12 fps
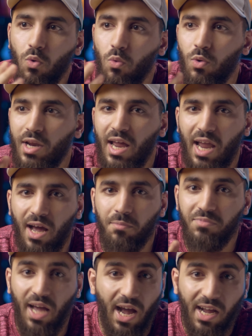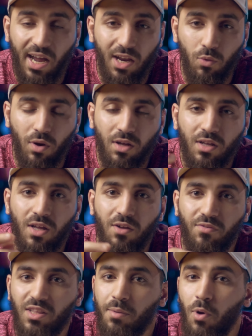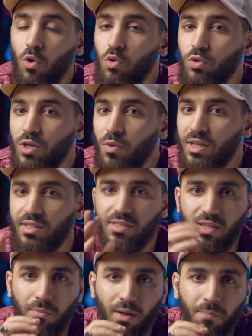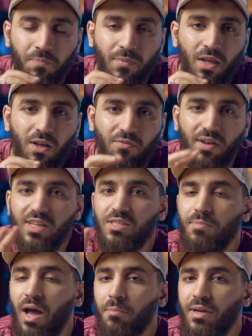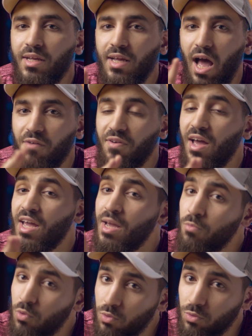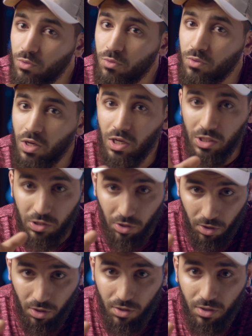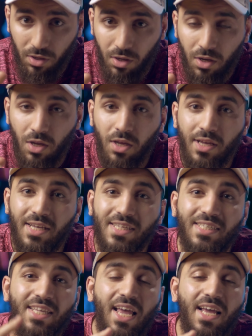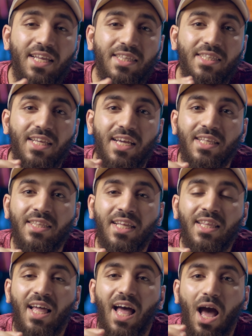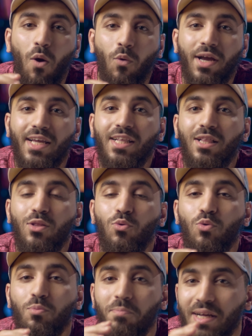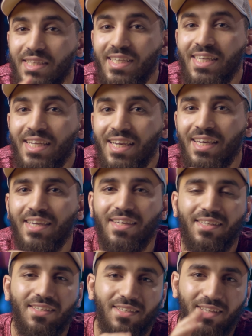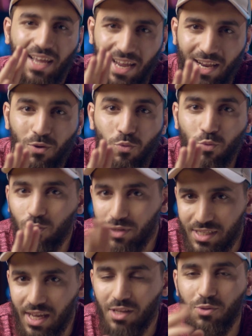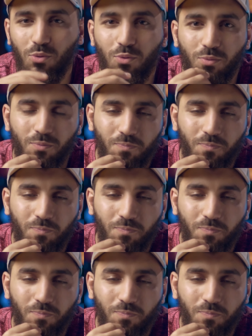والالعاب دي حاجه حلوه فانا بقول له دلوقتي يسيبها فلازم اعمل ايه افهمه الضرر زائد ان انا اوجد له بديل حلو زيه